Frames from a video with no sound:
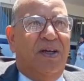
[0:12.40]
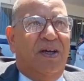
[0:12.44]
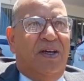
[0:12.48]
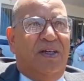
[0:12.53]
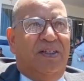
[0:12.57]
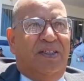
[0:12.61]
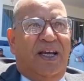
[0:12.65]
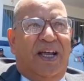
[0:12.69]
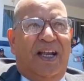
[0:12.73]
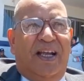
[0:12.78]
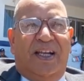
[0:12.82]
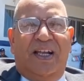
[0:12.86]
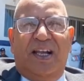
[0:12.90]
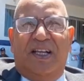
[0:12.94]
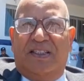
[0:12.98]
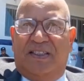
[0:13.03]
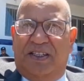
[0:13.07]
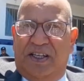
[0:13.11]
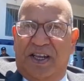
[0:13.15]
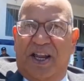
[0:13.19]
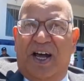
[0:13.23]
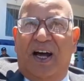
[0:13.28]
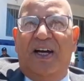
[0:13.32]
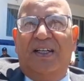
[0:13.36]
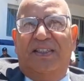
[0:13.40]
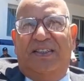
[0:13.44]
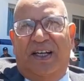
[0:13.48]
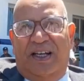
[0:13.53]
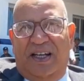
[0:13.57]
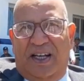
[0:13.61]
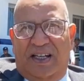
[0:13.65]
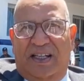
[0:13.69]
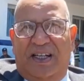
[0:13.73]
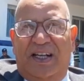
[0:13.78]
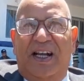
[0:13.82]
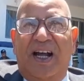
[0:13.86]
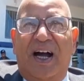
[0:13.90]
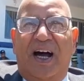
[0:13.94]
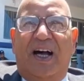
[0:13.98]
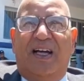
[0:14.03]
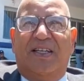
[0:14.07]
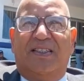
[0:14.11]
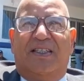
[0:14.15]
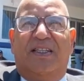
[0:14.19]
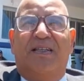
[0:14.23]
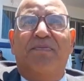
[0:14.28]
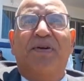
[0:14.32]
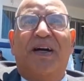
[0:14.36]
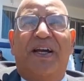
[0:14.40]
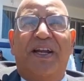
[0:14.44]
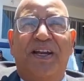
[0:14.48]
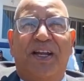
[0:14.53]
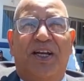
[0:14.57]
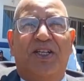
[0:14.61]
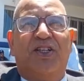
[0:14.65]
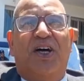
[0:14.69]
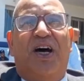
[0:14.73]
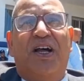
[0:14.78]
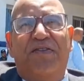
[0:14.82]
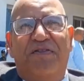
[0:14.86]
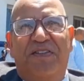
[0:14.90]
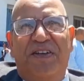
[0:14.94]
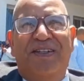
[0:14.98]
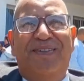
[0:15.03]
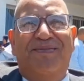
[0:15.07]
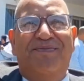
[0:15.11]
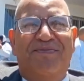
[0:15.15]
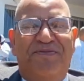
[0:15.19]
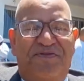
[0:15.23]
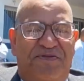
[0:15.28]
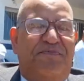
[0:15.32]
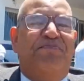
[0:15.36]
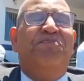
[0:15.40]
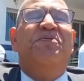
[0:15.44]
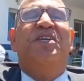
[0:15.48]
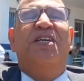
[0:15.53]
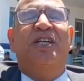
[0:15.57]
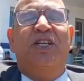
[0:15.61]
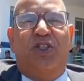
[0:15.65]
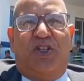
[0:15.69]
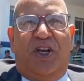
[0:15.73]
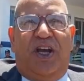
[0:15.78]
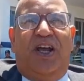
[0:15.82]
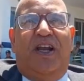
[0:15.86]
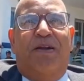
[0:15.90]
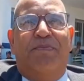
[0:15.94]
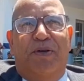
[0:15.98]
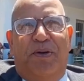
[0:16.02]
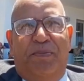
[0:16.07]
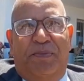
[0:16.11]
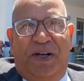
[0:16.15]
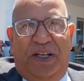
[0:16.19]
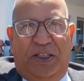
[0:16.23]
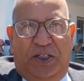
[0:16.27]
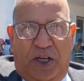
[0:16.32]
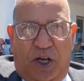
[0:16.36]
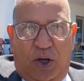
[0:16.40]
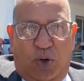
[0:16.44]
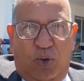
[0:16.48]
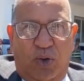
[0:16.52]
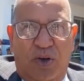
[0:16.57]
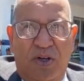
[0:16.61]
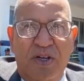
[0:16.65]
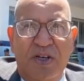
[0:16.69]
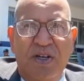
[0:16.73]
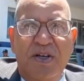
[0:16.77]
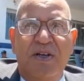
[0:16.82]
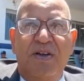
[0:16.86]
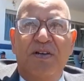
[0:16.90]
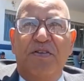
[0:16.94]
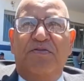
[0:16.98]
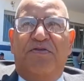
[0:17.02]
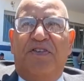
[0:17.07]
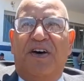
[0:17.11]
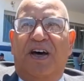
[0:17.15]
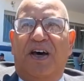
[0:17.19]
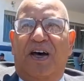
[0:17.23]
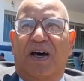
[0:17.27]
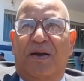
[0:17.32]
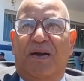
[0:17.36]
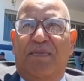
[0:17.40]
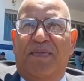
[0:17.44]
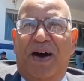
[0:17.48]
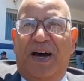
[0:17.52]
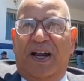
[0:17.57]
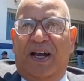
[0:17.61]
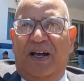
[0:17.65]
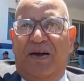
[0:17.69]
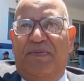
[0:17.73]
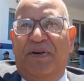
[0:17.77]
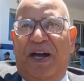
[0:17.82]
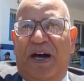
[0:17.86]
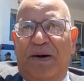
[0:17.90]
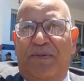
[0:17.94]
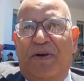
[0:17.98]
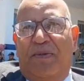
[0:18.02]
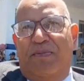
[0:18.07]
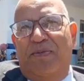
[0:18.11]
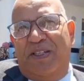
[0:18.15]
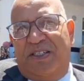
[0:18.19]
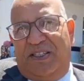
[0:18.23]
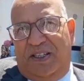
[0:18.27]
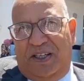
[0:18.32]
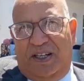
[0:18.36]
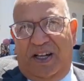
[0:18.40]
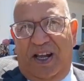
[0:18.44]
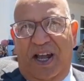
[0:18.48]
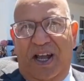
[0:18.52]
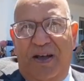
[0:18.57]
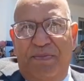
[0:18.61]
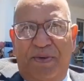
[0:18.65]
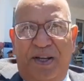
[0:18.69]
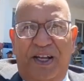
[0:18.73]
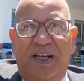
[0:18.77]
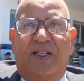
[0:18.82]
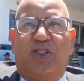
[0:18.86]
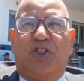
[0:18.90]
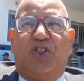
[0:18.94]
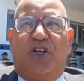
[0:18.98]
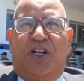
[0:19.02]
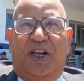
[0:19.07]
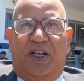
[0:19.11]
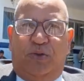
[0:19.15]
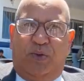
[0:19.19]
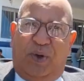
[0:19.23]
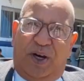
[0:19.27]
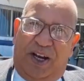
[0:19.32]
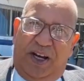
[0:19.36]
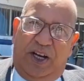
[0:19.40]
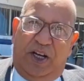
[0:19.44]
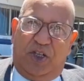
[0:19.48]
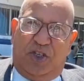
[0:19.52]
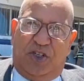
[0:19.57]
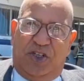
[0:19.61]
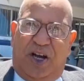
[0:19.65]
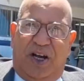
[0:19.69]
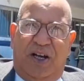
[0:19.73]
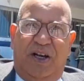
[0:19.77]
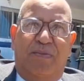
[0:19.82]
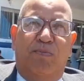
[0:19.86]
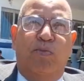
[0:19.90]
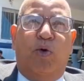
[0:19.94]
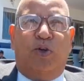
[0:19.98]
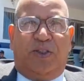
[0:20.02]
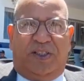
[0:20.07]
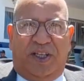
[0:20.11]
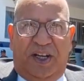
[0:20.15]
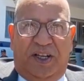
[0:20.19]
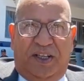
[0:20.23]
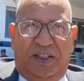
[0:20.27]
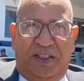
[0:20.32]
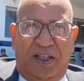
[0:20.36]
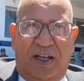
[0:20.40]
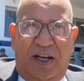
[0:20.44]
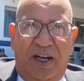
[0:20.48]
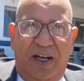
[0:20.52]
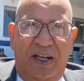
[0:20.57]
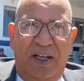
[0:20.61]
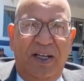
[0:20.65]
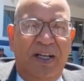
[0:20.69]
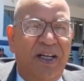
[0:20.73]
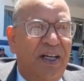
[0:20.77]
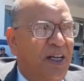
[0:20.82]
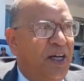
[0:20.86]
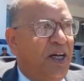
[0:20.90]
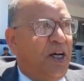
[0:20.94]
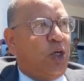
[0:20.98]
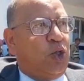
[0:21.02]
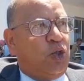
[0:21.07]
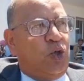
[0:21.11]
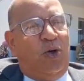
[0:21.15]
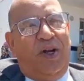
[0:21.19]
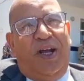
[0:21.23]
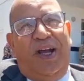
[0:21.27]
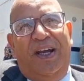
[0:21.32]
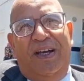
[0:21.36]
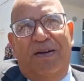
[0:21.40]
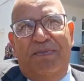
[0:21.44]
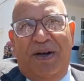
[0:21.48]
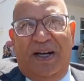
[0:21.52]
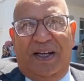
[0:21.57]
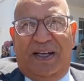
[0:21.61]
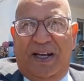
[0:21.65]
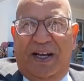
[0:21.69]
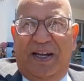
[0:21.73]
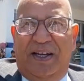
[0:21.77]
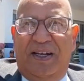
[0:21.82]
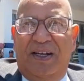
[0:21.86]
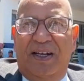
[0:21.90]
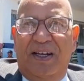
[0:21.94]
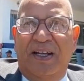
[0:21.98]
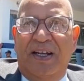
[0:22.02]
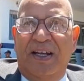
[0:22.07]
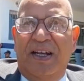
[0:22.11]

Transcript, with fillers: ديال هذا الاختناق ديال هذا الغاز اللي ما كناش عارفين منين جاي المنبع ديالو فالبارح بامر من السيد العميد تشكلت واحد اللجنه مختلطه خرجوا لعي المكان